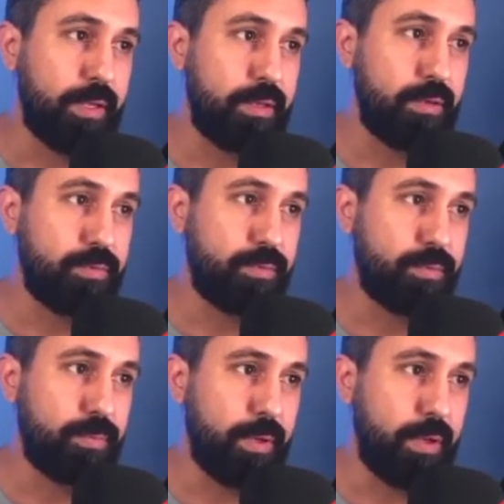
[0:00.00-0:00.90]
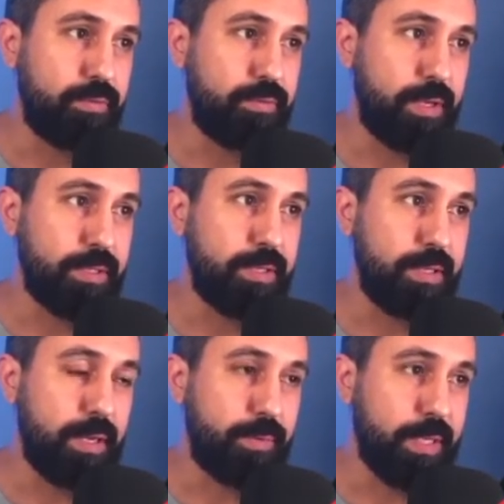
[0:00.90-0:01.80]
Aí, eu, ao invés
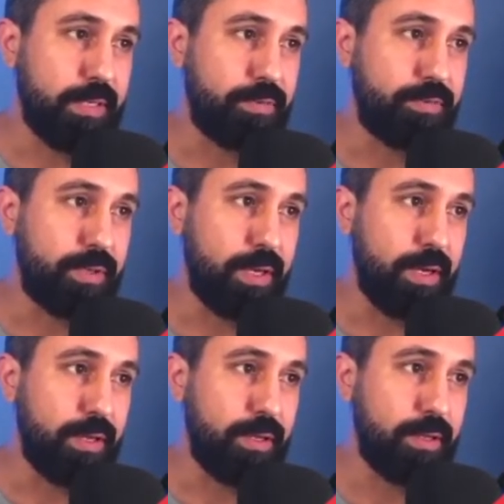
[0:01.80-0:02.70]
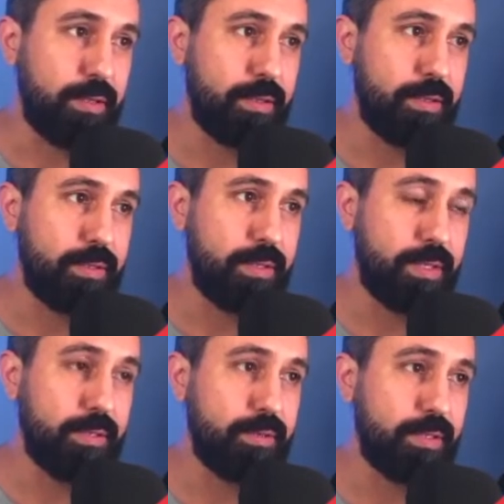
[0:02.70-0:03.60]
de a máscara ficar
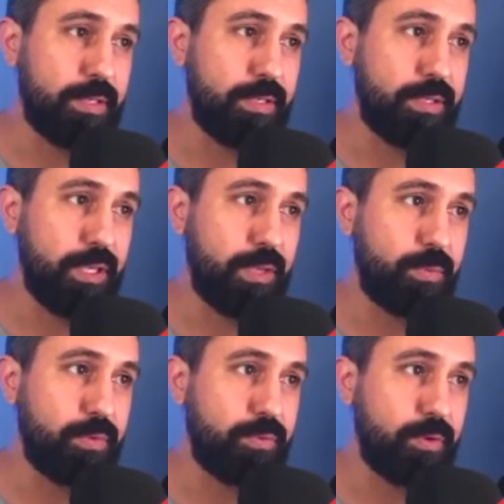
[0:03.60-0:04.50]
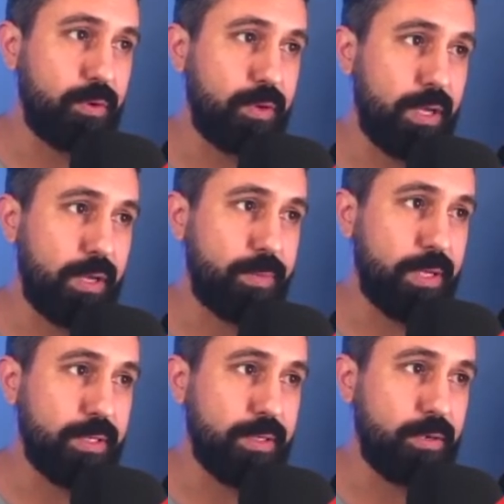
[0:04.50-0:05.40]
dentro desse shape, eu vou colocar a
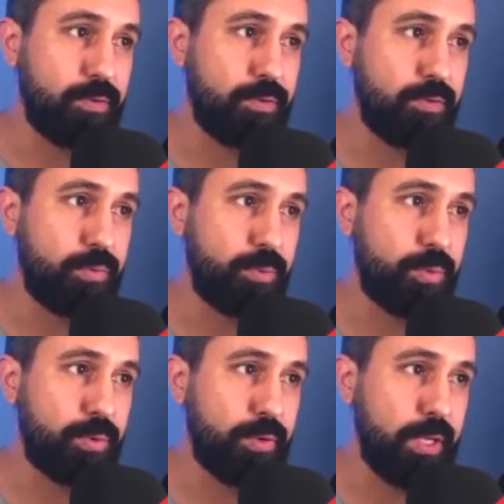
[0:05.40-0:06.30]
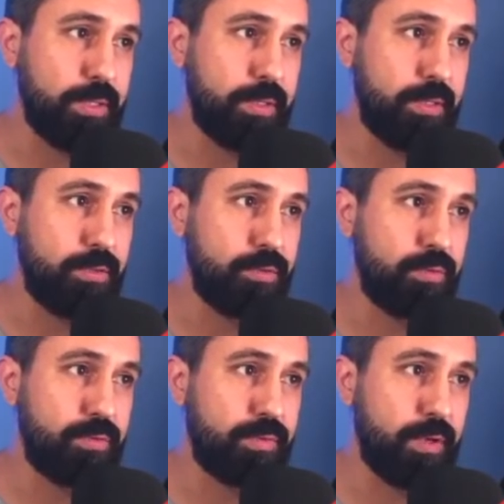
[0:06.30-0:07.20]
máscara no grupo. Assim,
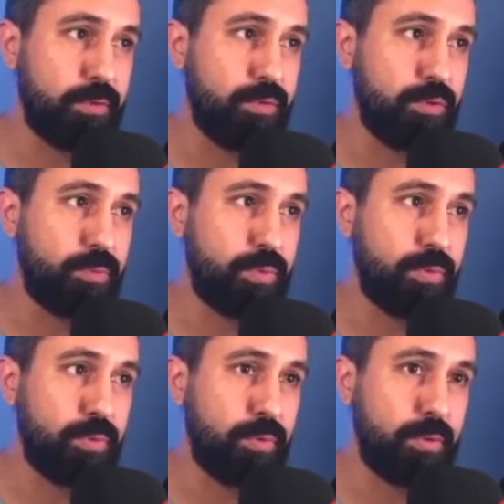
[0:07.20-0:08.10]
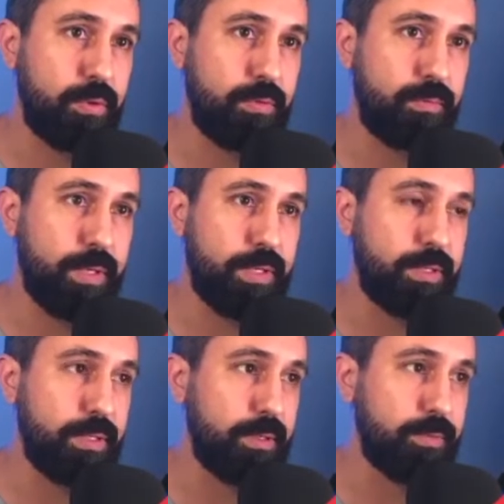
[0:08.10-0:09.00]
tudo que ficar no grupo vai
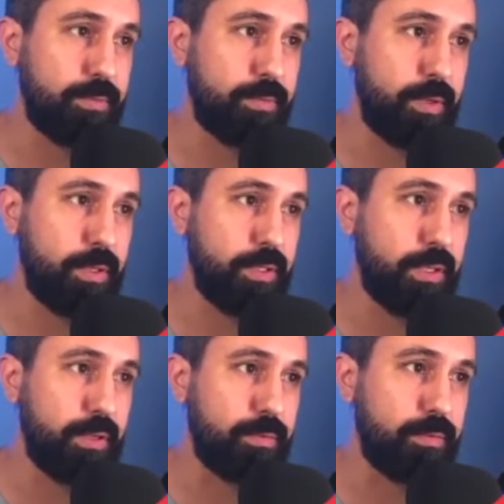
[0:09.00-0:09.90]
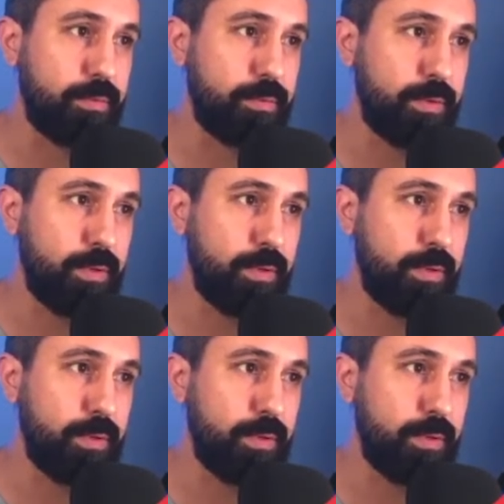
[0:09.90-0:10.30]
ser editável.